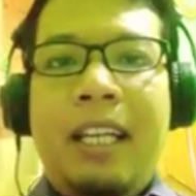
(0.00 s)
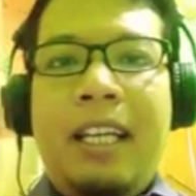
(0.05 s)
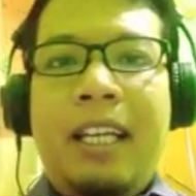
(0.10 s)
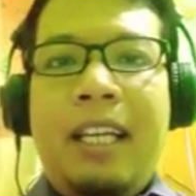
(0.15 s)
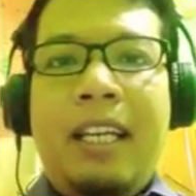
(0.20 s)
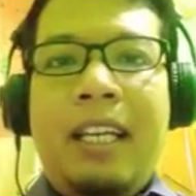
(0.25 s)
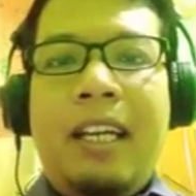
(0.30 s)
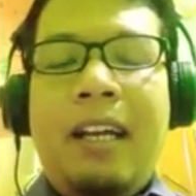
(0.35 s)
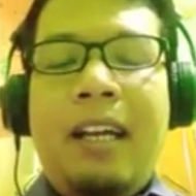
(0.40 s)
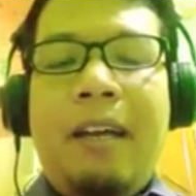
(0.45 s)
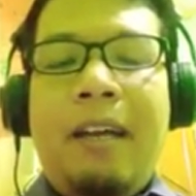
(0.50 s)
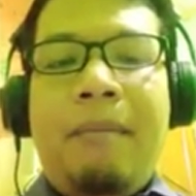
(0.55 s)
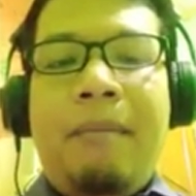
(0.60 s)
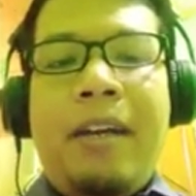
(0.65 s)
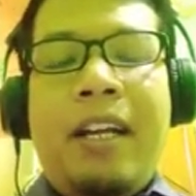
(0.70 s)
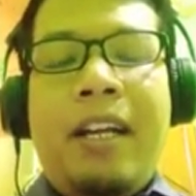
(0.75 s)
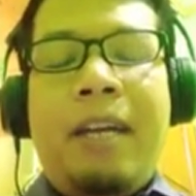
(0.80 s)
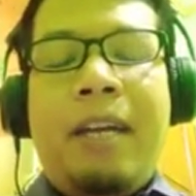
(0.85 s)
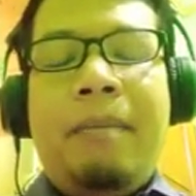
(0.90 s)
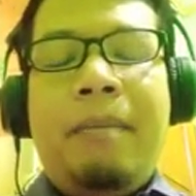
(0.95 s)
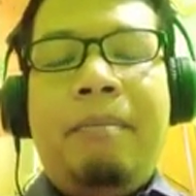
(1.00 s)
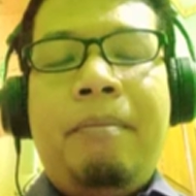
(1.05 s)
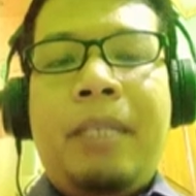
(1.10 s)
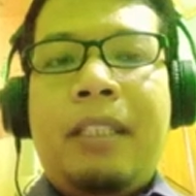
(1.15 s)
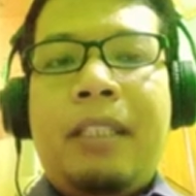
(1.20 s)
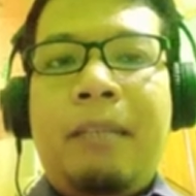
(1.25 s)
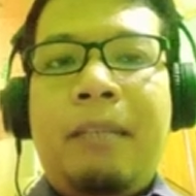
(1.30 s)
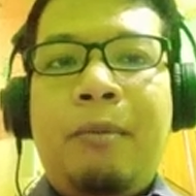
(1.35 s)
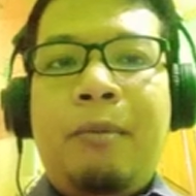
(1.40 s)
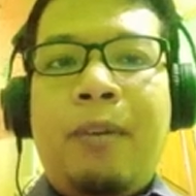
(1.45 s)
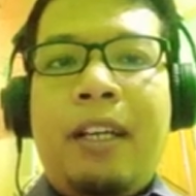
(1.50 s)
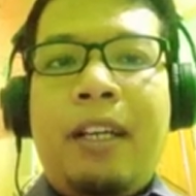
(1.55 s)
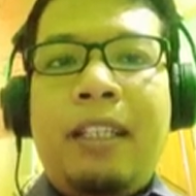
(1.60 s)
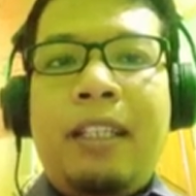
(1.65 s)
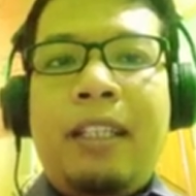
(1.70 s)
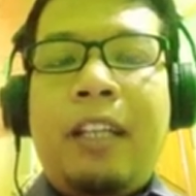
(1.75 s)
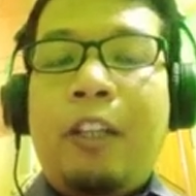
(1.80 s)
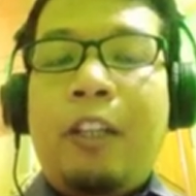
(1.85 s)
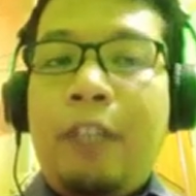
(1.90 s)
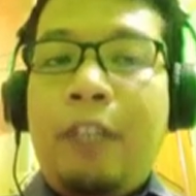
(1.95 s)
Nah, pada
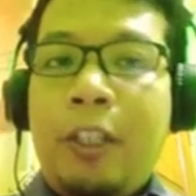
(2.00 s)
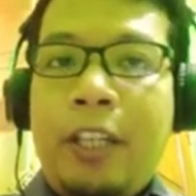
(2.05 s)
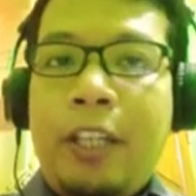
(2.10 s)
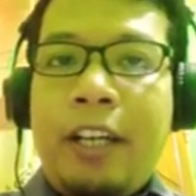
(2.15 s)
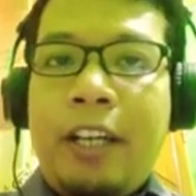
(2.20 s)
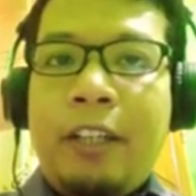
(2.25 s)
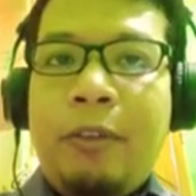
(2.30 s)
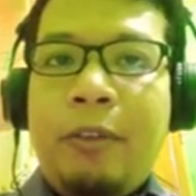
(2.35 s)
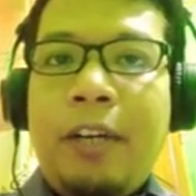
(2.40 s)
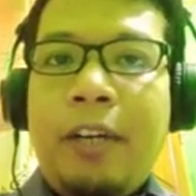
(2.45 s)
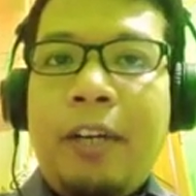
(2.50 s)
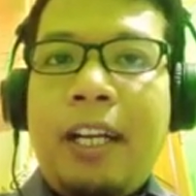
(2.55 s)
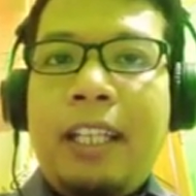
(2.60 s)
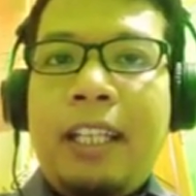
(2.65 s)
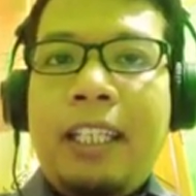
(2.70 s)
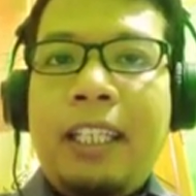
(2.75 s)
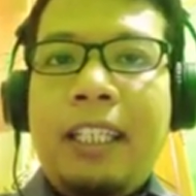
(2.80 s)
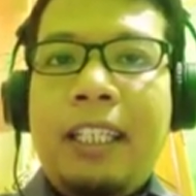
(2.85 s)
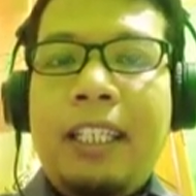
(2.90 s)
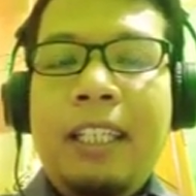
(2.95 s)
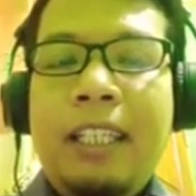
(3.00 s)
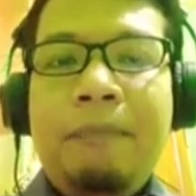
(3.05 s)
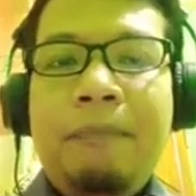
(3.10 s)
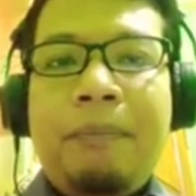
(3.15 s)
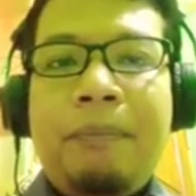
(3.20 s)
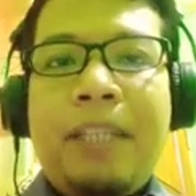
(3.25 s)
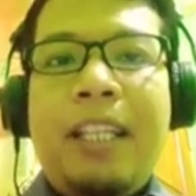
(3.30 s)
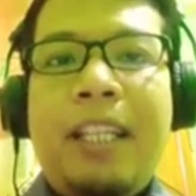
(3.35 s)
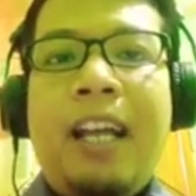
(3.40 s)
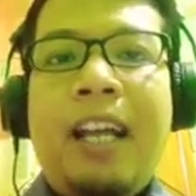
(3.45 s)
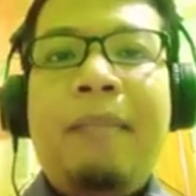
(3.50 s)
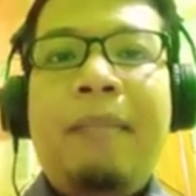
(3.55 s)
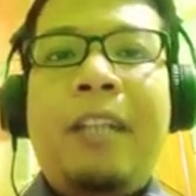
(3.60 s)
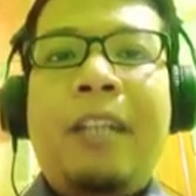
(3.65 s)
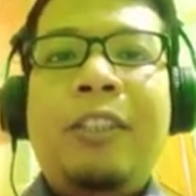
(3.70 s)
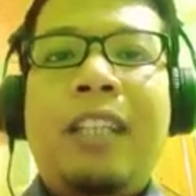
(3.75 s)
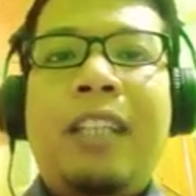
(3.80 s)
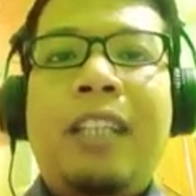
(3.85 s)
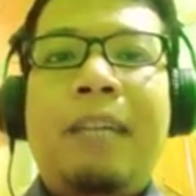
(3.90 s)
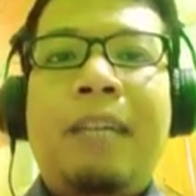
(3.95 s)
pertemuan atau video yang kedua kali ini, kita akan
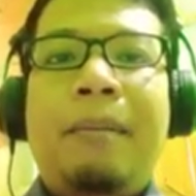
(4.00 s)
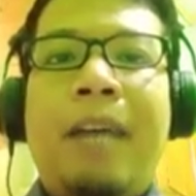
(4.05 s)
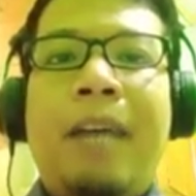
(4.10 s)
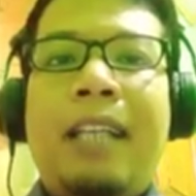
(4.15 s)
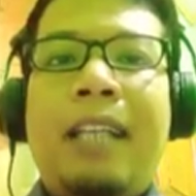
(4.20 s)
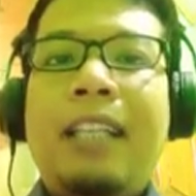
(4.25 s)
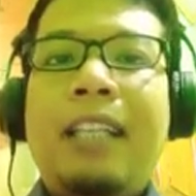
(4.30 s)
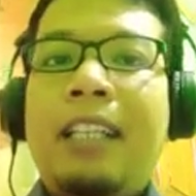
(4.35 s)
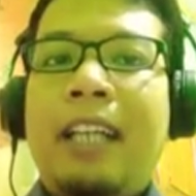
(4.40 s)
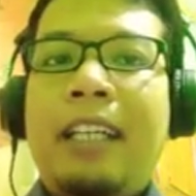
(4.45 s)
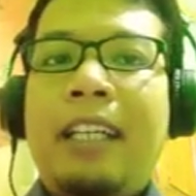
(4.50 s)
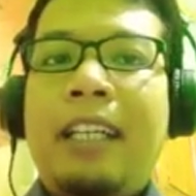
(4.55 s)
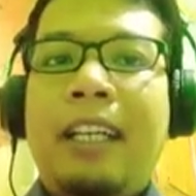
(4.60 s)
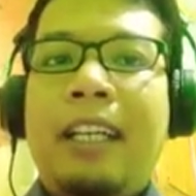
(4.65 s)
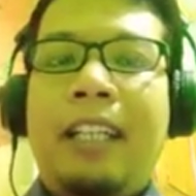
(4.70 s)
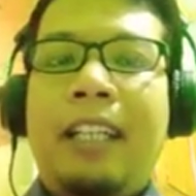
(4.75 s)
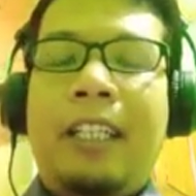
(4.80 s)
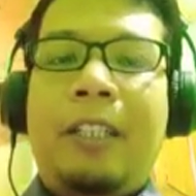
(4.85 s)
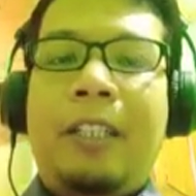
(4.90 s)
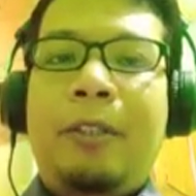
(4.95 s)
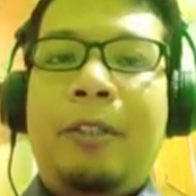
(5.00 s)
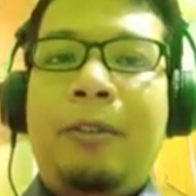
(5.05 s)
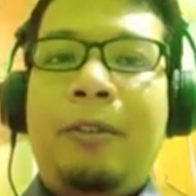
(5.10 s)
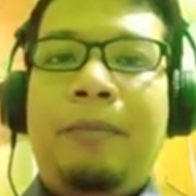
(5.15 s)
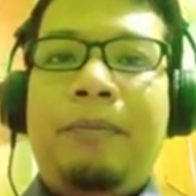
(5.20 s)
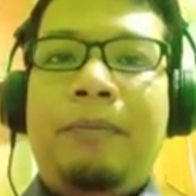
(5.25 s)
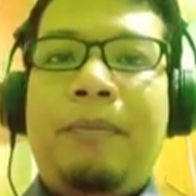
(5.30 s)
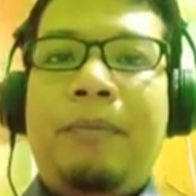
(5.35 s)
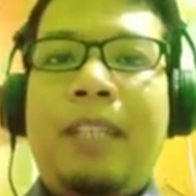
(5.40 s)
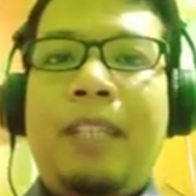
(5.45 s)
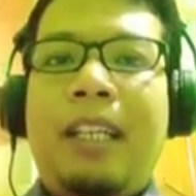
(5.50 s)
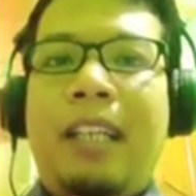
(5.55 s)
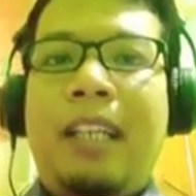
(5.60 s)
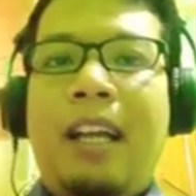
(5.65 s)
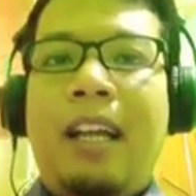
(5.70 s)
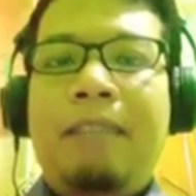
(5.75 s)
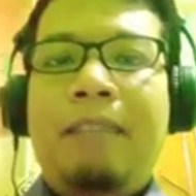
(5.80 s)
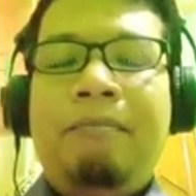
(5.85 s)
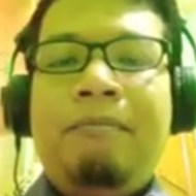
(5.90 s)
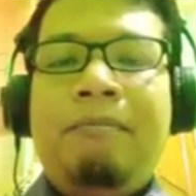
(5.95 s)
melanjutkan pembahasan terkait dengan itu.
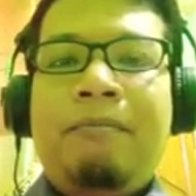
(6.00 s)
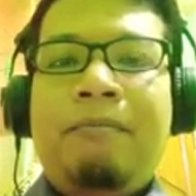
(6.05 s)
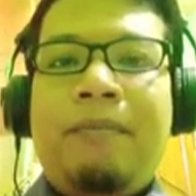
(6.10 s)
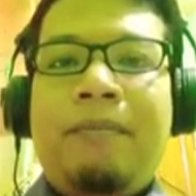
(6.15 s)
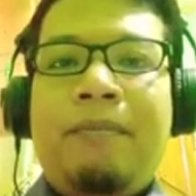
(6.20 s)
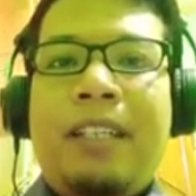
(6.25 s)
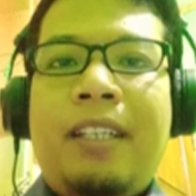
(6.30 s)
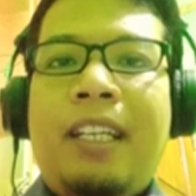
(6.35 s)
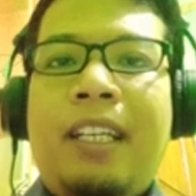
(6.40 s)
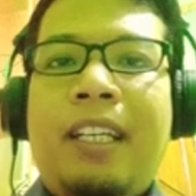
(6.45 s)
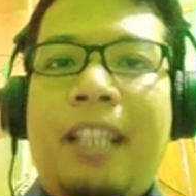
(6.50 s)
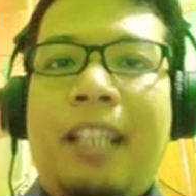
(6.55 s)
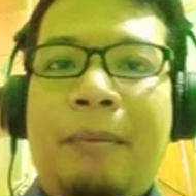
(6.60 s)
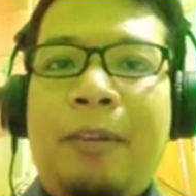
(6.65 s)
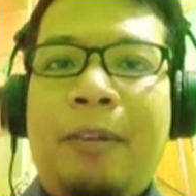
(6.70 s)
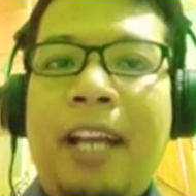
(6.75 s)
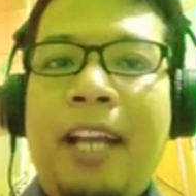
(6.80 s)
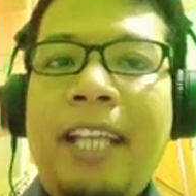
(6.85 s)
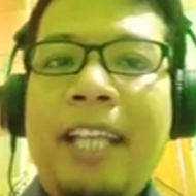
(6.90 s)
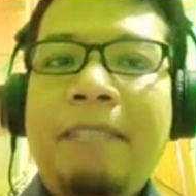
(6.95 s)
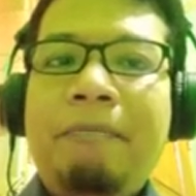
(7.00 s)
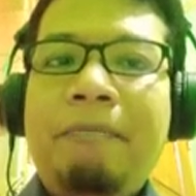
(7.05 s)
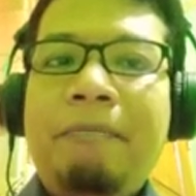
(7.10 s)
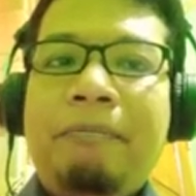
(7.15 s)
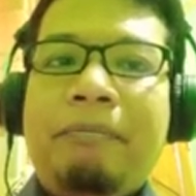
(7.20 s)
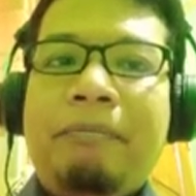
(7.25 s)
Nah, kita mulai.